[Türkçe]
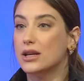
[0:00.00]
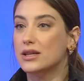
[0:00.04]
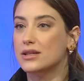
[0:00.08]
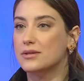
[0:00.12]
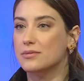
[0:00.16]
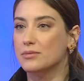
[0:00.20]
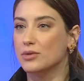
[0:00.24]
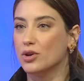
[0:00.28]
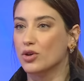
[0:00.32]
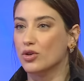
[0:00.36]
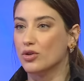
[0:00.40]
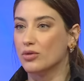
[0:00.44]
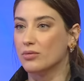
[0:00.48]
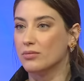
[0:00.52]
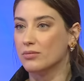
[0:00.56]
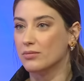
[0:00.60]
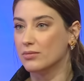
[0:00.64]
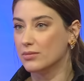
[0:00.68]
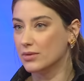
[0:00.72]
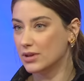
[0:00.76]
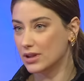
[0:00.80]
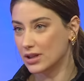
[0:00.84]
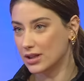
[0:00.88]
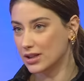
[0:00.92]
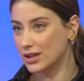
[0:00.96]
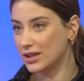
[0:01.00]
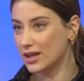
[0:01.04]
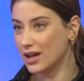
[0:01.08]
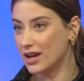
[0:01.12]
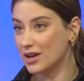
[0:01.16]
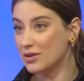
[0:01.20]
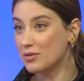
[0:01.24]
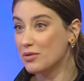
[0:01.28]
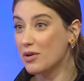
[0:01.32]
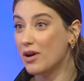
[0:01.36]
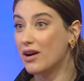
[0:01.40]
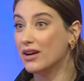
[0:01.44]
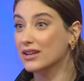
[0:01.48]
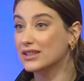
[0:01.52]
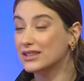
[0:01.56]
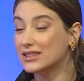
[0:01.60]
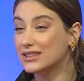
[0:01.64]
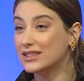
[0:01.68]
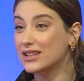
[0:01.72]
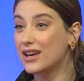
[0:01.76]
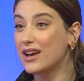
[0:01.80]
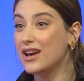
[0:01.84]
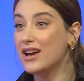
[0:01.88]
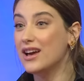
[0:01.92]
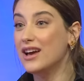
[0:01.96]
etmiyorum. İnkar
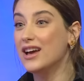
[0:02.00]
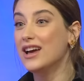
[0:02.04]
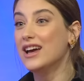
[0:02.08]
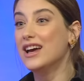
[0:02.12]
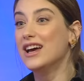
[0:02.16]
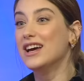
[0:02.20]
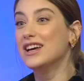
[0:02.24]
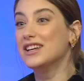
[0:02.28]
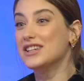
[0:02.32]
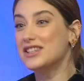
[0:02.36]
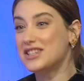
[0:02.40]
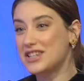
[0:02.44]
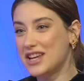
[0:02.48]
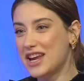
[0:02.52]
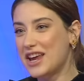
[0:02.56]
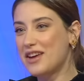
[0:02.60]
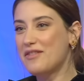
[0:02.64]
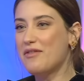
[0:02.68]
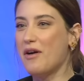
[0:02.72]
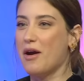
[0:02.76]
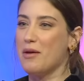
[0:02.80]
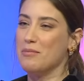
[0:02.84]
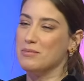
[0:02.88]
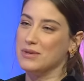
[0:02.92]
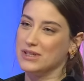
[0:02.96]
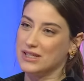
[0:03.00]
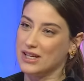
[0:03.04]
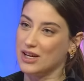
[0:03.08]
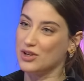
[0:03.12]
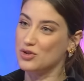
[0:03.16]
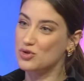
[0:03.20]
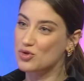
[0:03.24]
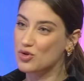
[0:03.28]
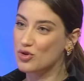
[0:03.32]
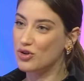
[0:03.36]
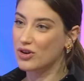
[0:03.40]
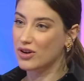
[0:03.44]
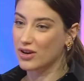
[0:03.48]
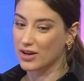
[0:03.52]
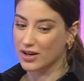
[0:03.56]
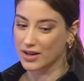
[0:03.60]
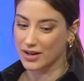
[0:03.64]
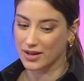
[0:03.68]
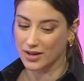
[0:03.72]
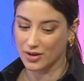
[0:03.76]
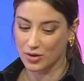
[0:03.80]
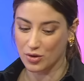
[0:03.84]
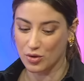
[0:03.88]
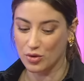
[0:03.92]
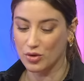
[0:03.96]
Hatta şey var mesela çok
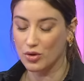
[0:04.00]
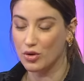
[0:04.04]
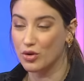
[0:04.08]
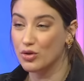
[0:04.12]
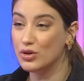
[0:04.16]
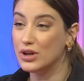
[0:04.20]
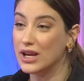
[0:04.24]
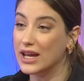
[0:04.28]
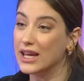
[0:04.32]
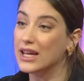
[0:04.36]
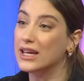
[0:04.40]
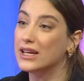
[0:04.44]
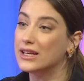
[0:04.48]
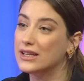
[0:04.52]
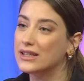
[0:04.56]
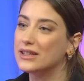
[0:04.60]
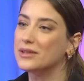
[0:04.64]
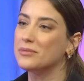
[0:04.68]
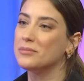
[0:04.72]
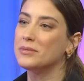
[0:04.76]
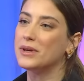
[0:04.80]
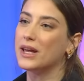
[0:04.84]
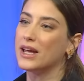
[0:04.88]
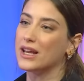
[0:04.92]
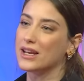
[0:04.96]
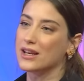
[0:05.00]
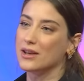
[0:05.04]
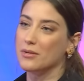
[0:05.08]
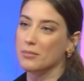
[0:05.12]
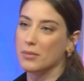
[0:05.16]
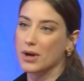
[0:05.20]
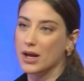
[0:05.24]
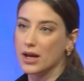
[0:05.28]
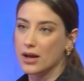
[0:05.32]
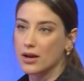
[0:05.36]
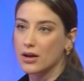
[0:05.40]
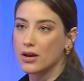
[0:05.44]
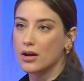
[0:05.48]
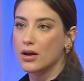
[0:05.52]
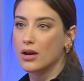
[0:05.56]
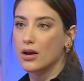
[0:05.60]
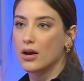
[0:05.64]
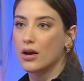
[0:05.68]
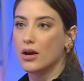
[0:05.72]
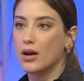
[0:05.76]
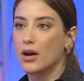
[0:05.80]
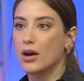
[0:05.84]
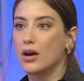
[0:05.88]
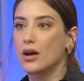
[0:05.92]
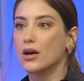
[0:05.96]
e, öyle eğittim kendimi.
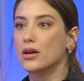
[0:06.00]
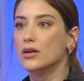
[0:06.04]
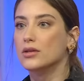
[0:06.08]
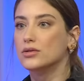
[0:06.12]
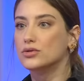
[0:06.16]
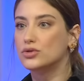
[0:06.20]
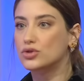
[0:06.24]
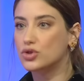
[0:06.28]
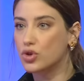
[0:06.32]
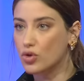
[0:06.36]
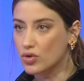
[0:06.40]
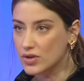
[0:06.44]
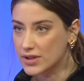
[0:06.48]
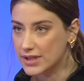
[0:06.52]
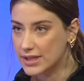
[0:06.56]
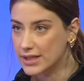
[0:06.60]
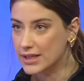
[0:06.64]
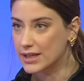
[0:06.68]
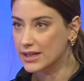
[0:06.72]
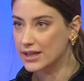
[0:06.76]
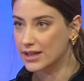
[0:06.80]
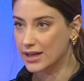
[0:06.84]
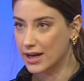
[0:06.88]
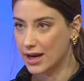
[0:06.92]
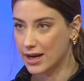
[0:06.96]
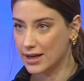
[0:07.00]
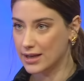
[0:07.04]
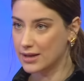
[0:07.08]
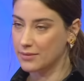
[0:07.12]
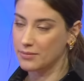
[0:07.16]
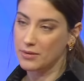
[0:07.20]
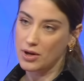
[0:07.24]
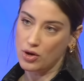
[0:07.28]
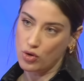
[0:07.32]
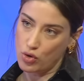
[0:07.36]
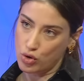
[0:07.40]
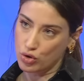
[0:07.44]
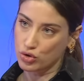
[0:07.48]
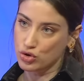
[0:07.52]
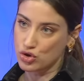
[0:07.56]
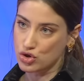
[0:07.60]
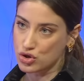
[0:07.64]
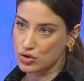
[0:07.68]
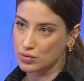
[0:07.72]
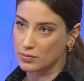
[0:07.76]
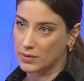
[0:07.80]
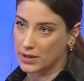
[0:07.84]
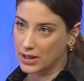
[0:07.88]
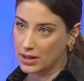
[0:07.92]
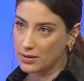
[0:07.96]
Çok sinirlendiğimde
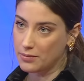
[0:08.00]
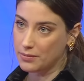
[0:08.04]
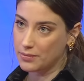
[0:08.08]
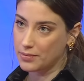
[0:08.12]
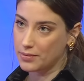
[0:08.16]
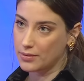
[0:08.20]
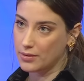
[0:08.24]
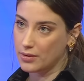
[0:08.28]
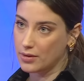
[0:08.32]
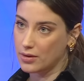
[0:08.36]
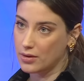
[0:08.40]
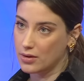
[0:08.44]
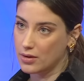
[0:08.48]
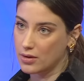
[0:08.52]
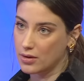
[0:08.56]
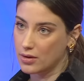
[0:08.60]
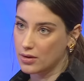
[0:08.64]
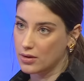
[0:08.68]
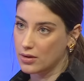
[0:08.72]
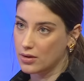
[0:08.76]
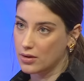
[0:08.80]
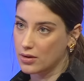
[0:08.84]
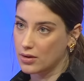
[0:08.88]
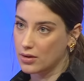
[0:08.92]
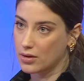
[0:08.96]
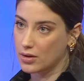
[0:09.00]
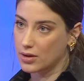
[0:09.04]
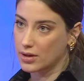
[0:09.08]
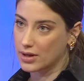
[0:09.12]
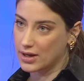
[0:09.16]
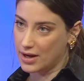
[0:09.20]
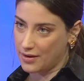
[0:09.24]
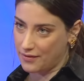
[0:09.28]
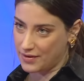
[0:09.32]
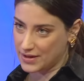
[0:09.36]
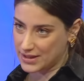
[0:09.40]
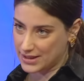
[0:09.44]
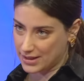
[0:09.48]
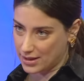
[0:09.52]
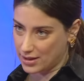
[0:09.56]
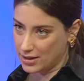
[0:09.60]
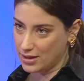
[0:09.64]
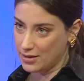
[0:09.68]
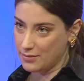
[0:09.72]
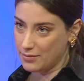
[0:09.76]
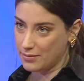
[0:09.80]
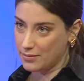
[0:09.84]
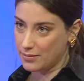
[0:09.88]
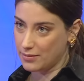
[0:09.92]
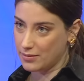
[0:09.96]
konuşmayıp nefes
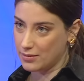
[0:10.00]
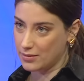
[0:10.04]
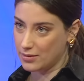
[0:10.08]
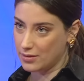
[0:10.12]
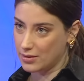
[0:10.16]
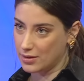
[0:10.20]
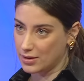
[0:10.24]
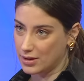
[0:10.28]
alıp nefes